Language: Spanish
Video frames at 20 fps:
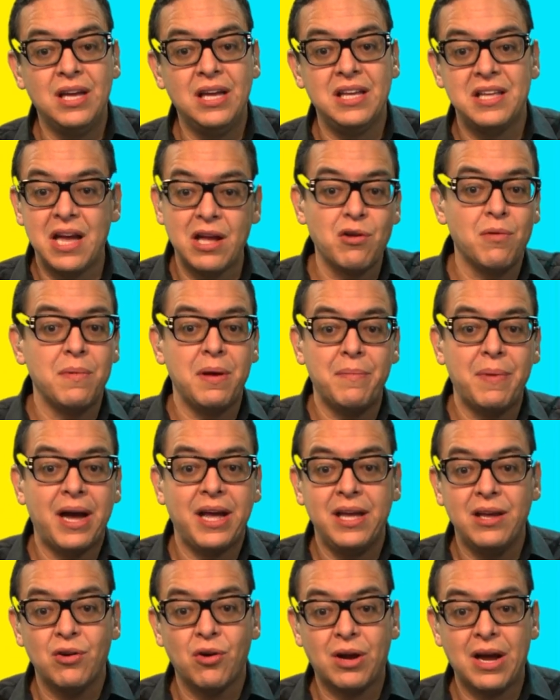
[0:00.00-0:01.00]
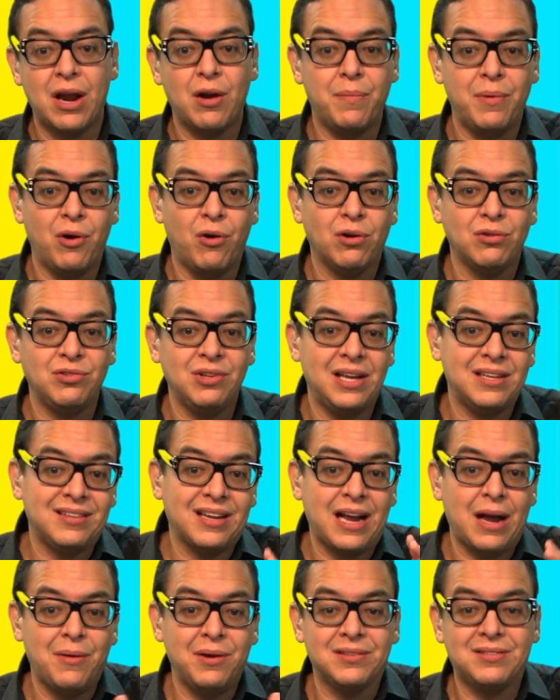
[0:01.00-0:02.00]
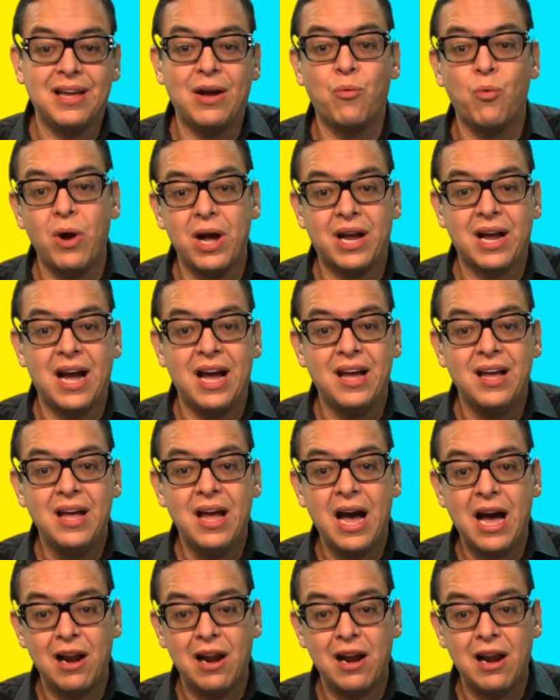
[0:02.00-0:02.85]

Y ya yo me imagino que a lo mejor si esa cabeza es hueca,